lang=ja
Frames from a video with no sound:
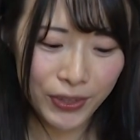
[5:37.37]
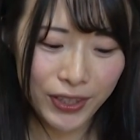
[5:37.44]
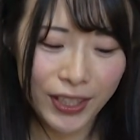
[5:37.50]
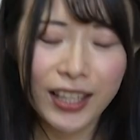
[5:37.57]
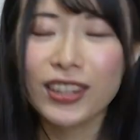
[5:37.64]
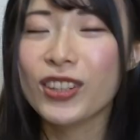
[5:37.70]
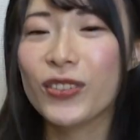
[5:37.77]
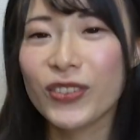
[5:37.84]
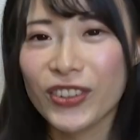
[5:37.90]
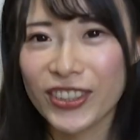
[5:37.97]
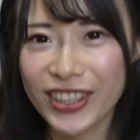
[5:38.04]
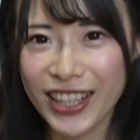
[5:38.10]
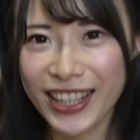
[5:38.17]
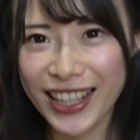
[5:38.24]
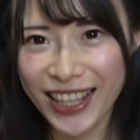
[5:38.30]
なんとも
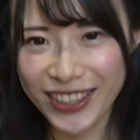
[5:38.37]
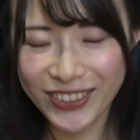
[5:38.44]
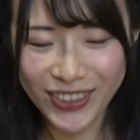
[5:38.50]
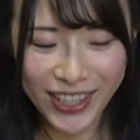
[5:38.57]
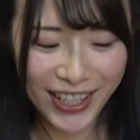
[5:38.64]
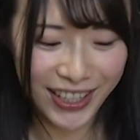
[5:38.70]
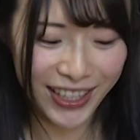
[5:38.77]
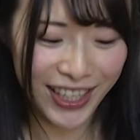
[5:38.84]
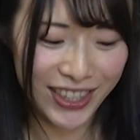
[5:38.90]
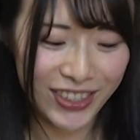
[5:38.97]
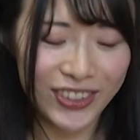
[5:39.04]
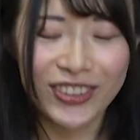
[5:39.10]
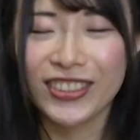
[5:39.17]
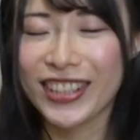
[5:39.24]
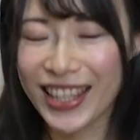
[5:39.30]
言えないのが現
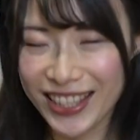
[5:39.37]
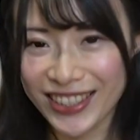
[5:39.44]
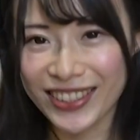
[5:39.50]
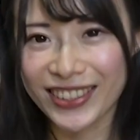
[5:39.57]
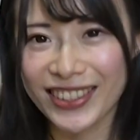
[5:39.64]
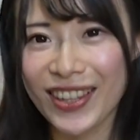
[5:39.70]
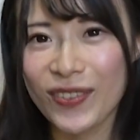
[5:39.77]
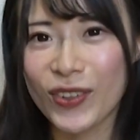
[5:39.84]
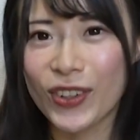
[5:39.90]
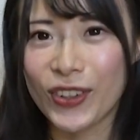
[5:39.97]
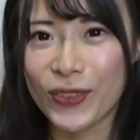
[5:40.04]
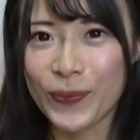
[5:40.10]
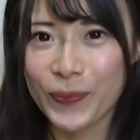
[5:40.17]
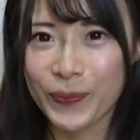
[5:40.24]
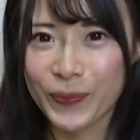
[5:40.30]
状です。で
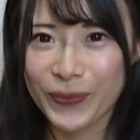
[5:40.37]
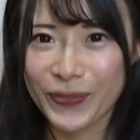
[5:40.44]
も、